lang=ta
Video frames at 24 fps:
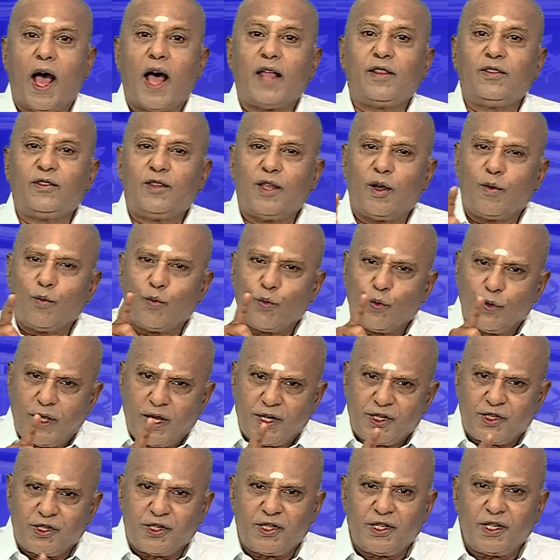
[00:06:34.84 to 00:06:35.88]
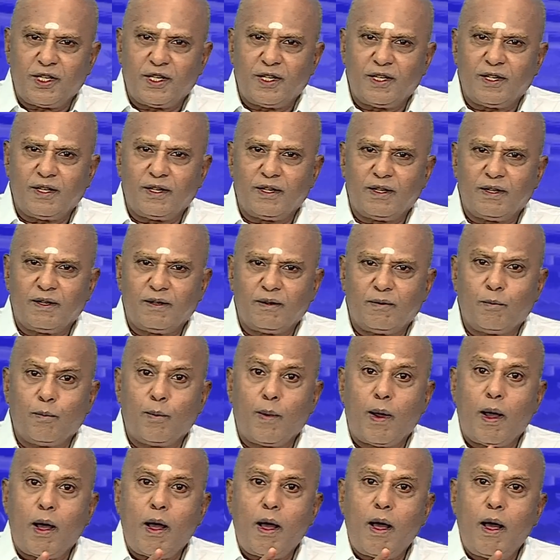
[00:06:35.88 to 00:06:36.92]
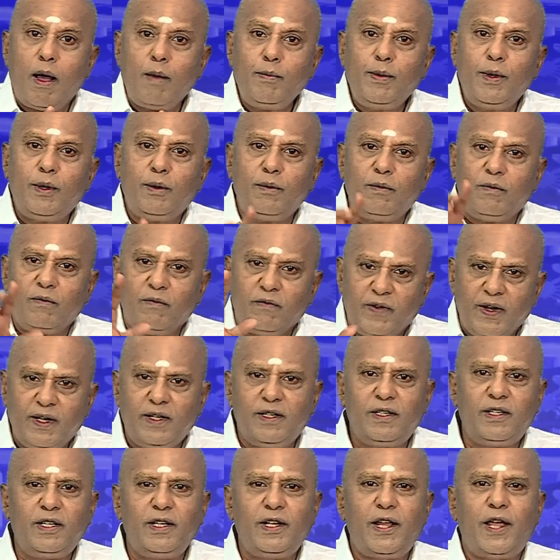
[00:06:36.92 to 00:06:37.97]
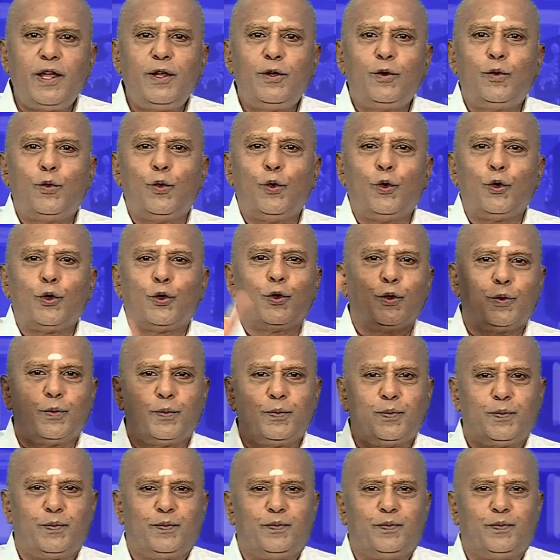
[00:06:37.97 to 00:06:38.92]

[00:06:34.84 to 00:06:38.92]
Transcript: அந்த முயற்சி மாபெரும் வெற்றியை கொடுக்கும்